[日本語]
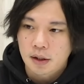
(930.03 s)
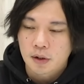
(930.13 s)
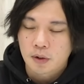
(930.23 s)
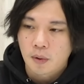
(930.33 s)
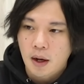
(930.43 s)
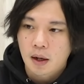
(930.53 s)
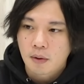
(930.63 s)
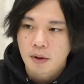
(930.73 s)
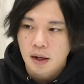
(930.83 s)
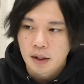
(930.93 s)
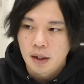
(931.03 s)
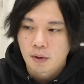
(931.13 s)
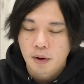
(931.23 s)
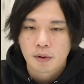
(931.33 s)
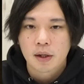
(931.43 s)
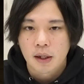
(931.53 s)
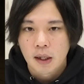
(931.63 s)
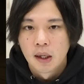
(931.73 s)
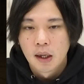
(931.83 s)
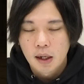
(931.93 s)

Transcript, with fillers: いって人は、今回これを機に、